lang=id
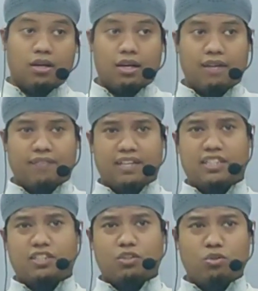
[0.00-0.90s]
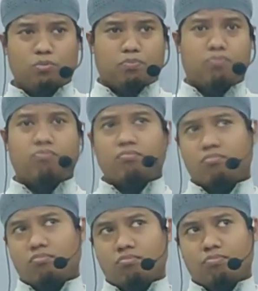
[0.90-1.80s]
al-faris itu
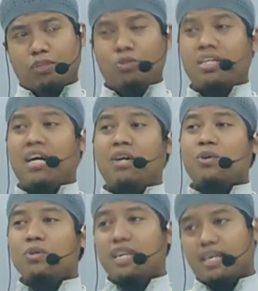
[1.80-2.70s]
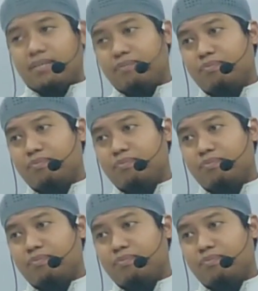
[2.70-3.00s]
penunggang kuda